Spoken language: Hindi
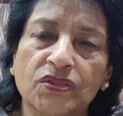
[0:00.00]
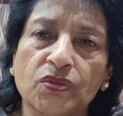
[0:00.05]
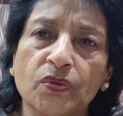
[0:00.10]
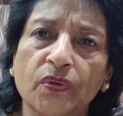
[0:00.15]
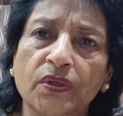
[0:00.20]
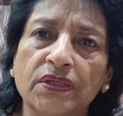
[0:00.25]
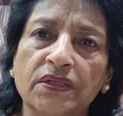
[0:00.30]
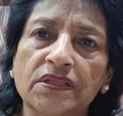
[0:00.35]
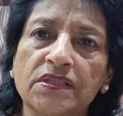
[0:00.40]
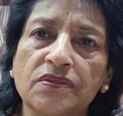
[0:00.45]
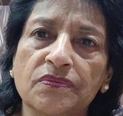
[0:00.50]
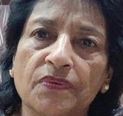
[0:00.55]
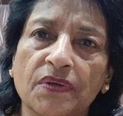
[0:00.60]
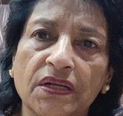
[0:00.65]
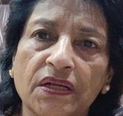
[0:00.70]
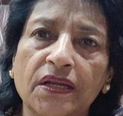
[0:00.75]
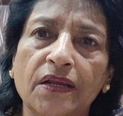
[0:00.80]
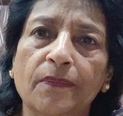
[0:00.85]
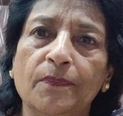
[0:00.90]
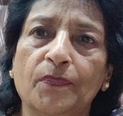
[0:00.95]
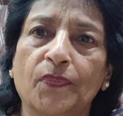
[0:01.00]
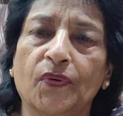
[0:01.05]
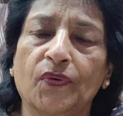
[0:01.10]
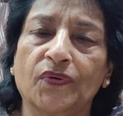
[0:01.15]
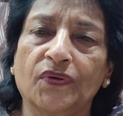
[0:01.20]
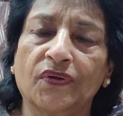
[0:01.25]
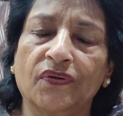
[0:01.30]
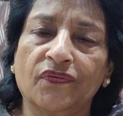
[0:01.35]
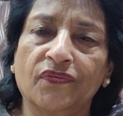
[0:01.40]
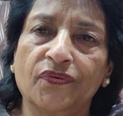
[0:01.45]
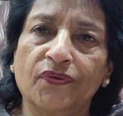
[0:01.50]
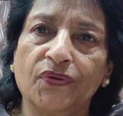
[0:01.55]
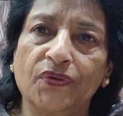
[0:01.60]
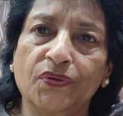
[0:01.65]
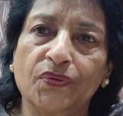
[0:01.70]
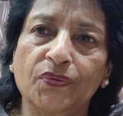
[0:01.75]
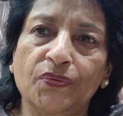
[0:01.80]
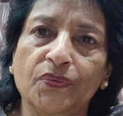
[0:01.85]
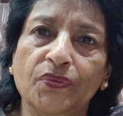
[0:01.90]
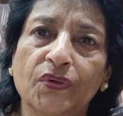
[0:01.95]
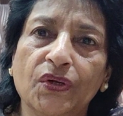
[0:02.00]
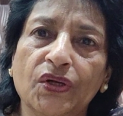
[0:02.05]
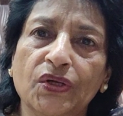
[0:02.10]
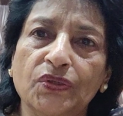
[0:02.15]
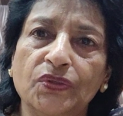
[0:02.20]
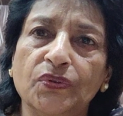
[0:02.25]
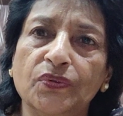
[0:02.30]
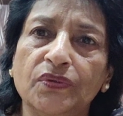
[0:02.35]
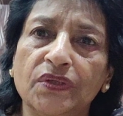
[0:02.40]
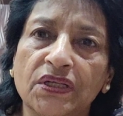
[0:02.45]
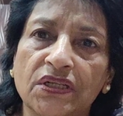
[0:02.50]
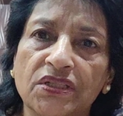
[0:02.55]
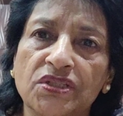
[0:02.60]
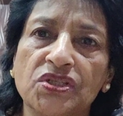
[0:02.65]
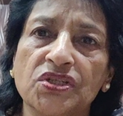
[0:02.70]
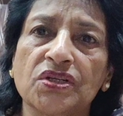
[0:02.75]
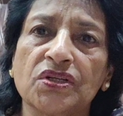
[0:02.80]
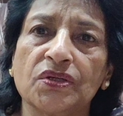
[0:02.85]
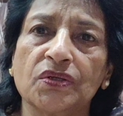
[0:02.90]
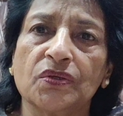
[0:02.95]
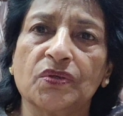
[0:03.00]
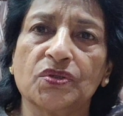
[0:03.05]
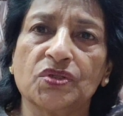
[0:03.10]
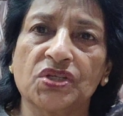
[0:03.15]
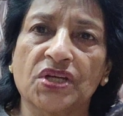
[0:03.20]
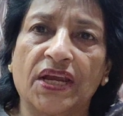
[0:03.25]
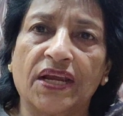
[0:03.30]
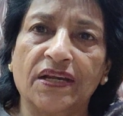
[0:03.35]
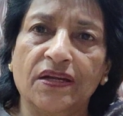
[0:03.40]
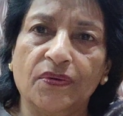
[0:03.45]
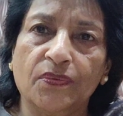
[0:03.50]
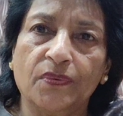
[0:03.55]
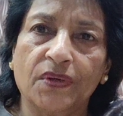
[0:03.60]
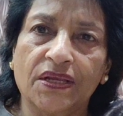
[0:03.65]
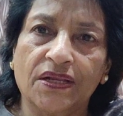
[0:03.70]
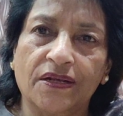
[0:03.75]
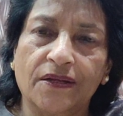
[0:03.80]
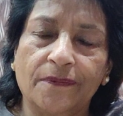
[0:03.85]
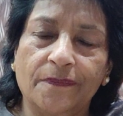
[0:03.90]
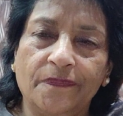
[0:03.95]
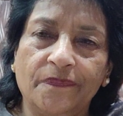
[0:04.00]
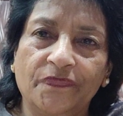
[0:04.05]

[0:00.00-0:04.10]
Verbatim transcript: सो इट इज़ वेरी इम्पॉर्टेंट फॉर यू टू नर्चर योर चाइल्ड वेल